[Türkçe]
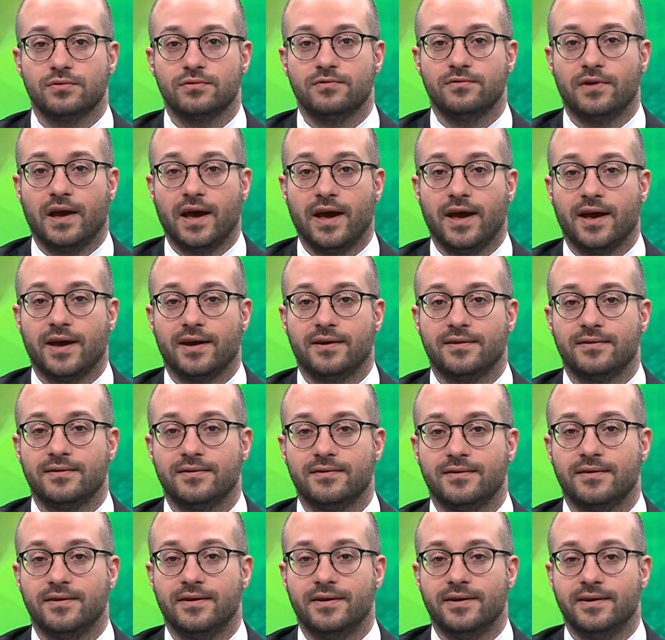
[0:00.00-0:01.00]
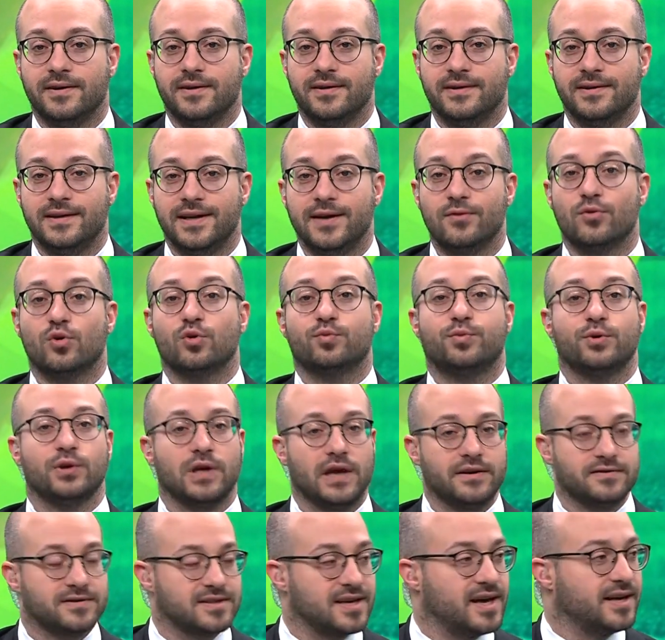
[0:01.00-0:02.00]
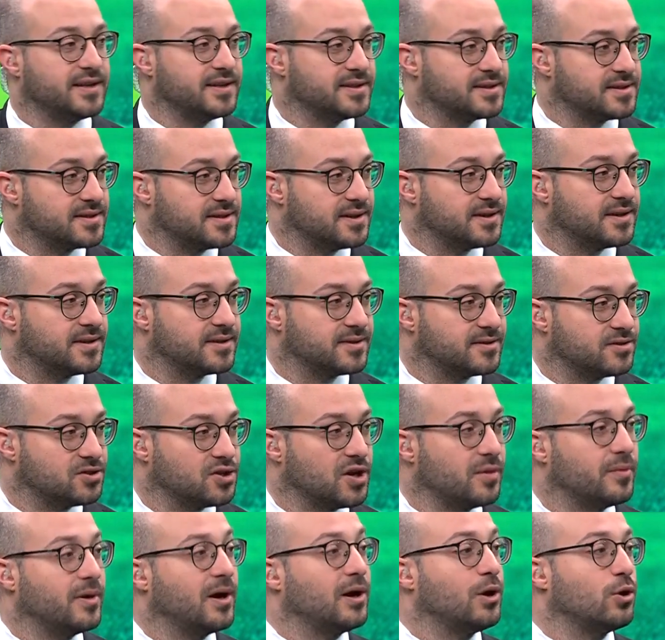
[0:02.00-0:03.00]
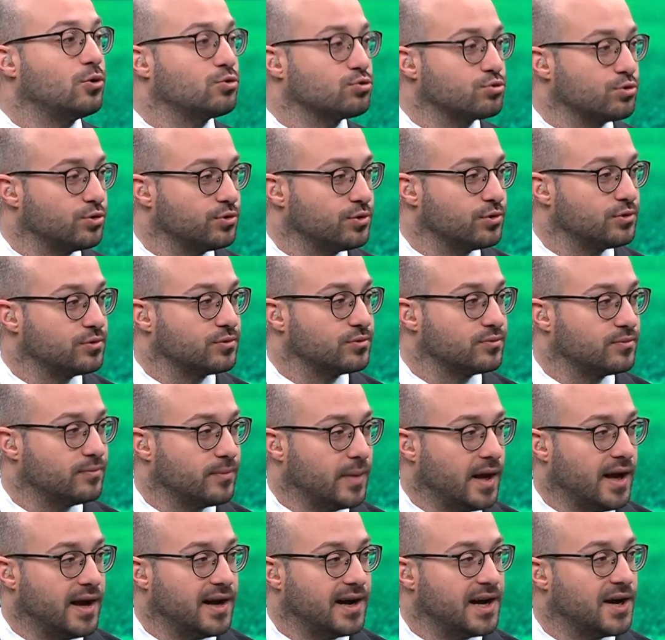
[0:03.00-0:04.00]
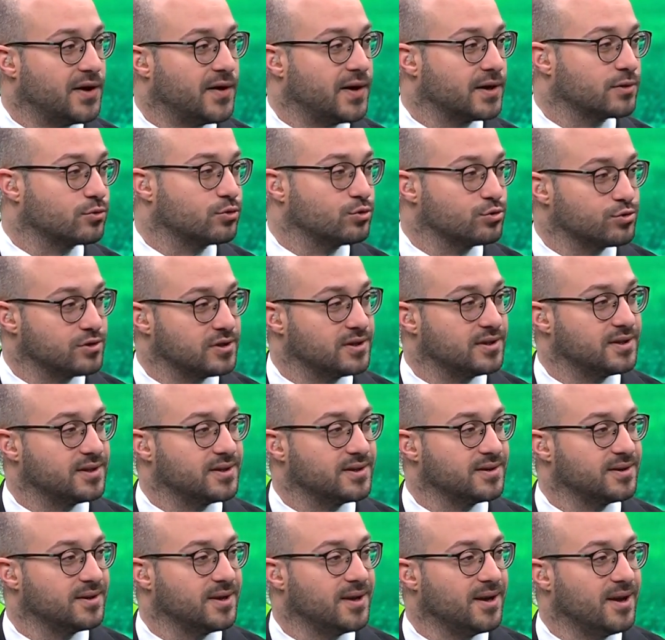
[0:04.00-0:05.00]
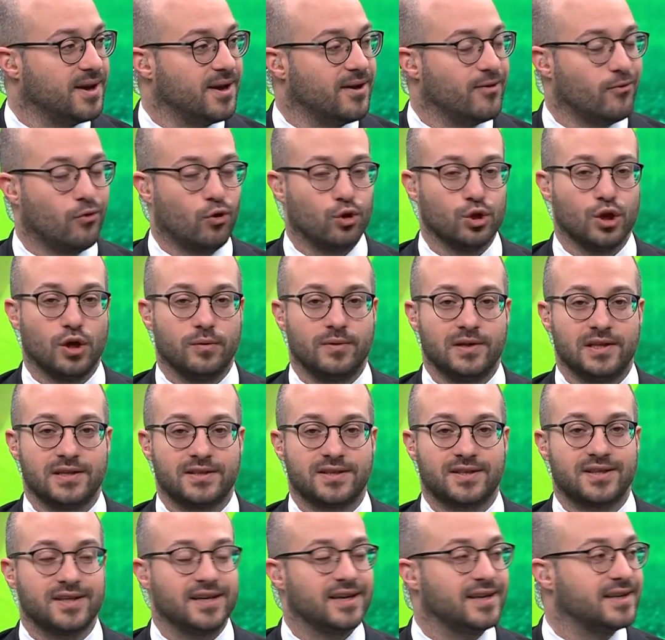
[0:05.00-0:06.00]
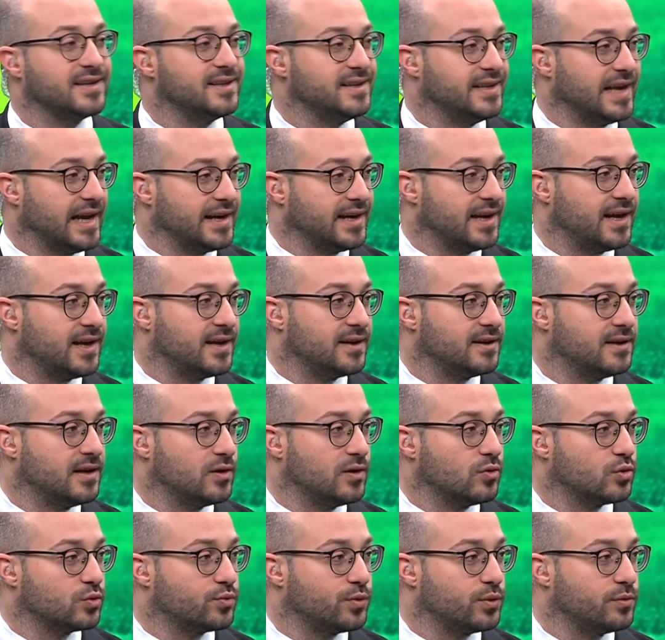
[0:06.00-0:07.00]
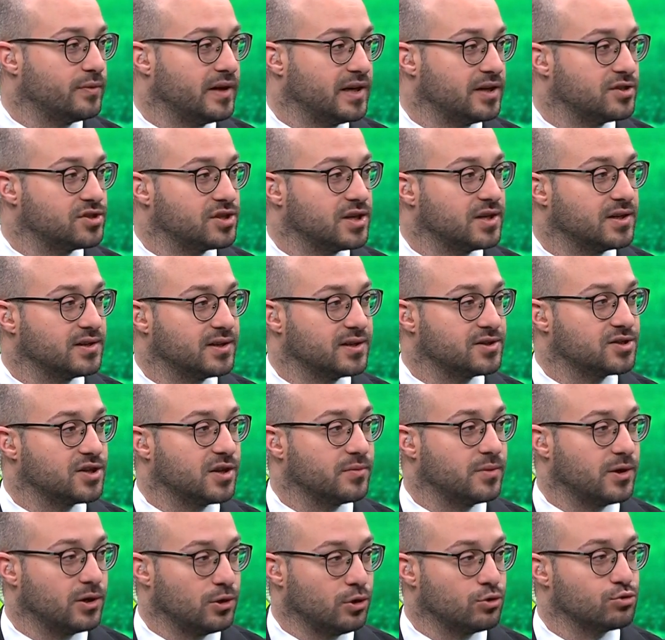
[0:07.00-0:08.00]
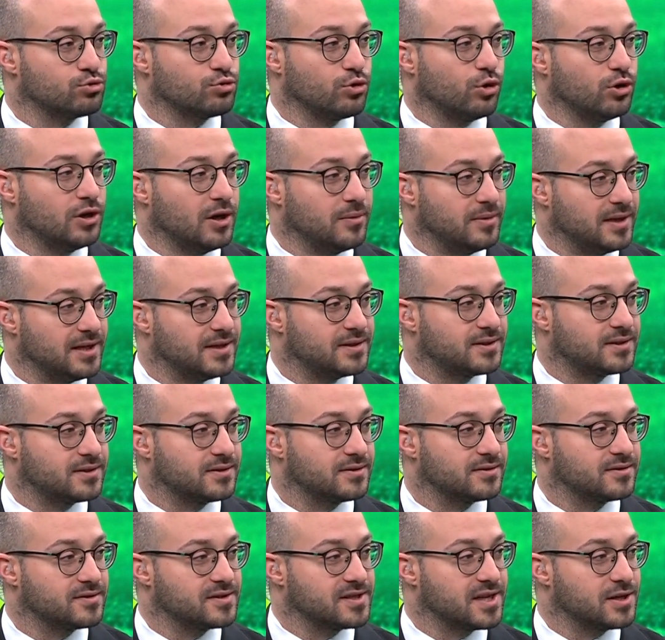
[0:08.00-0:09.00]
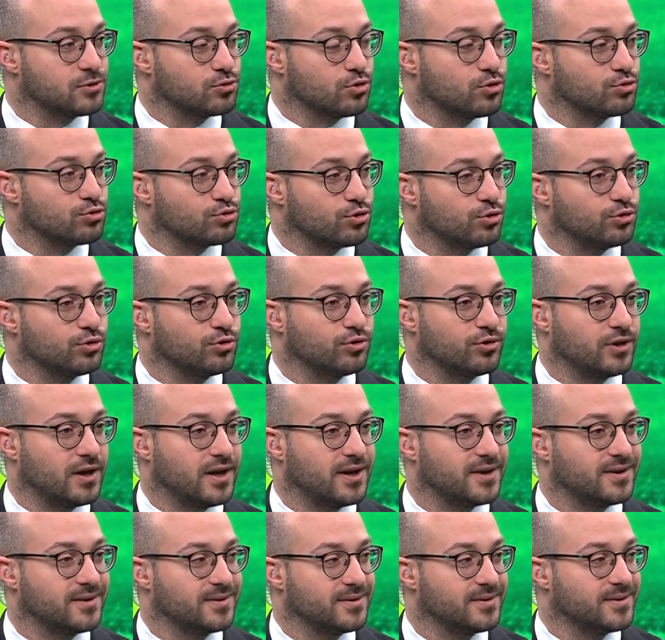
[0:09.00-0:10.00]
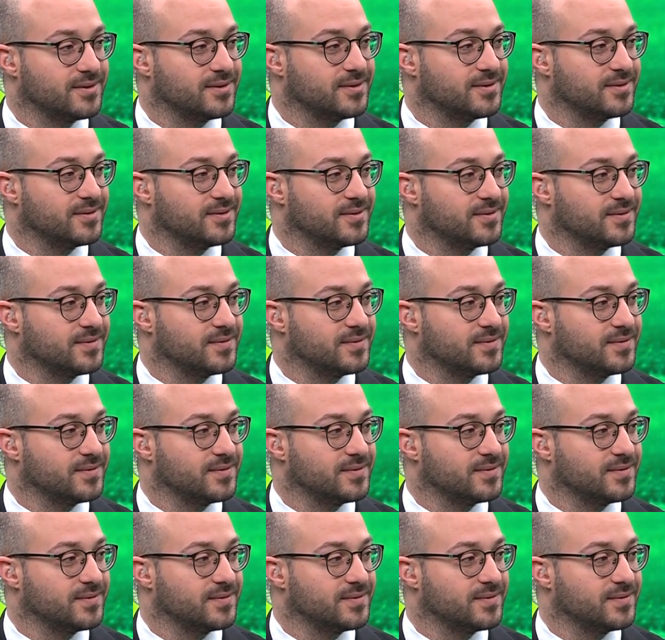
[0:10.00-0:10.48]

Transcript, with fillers: ve ee, Milan e, Liverpool efsanesi Liverpool. Xabi Alonso'nun Bayer Leverkusen'ı da güzel. olabilir ki yeni Liverpool menajeri de Xabi Alonso olabilir sezon ya sonunda. Ya da Liverpool Milan